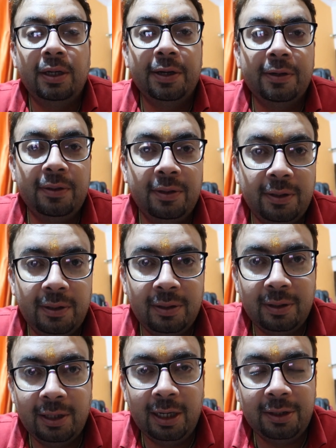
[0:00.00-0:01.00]
एक
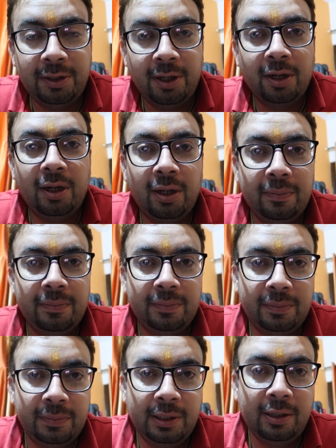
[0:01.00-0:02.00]
uh, नए तरह का
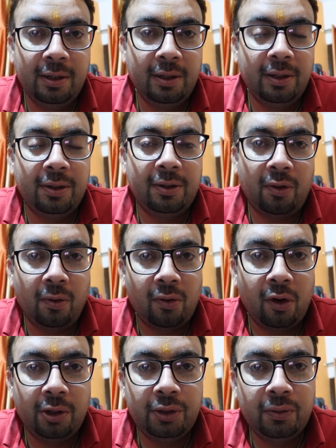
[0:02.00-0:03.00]

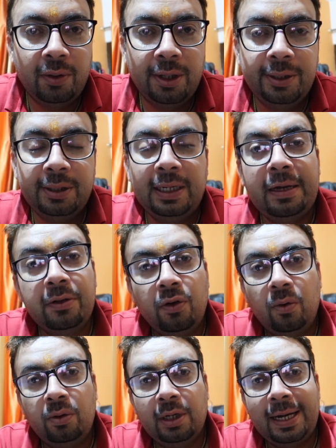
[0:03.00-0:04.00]
ड्रोन लॉन्च हुआ है
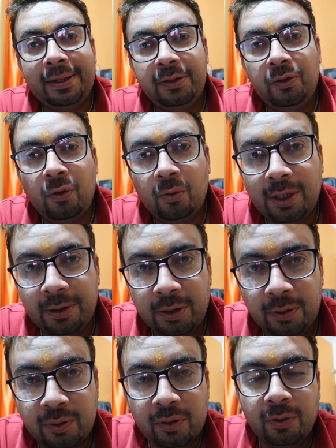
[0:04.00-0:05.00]
एग एग ड्रोन
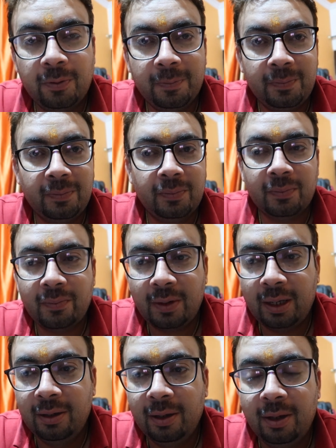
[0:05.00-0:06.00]
कहते हैं उसको
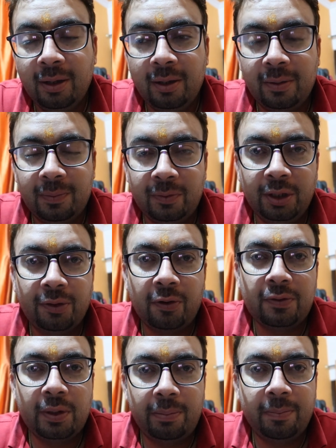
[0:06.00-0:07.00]
मुझे
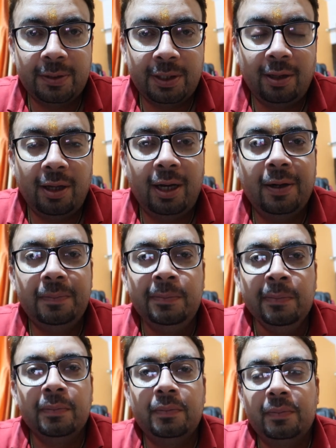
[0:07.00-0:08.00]
कॉन्सेप्ट पसंद आया
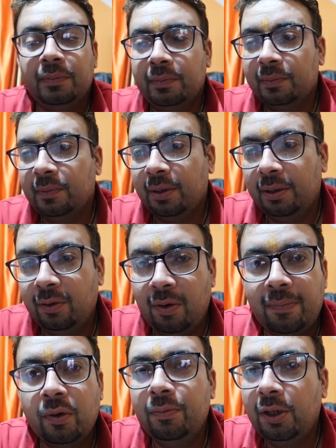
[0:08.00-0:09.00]
तो
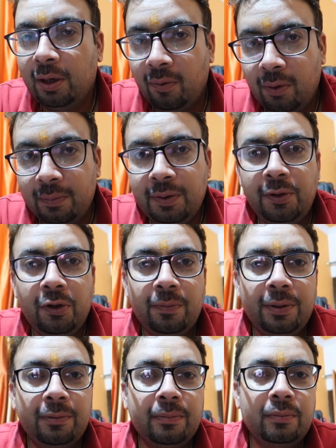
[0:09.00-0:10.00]
आपको भी दिखाऊंगा अभी वीडियो
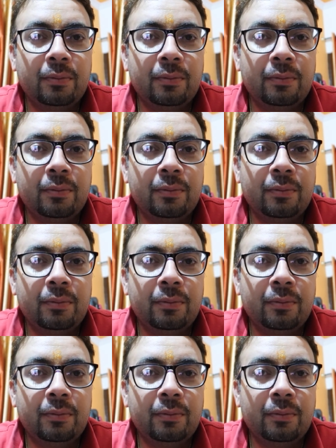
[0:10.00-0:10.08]
में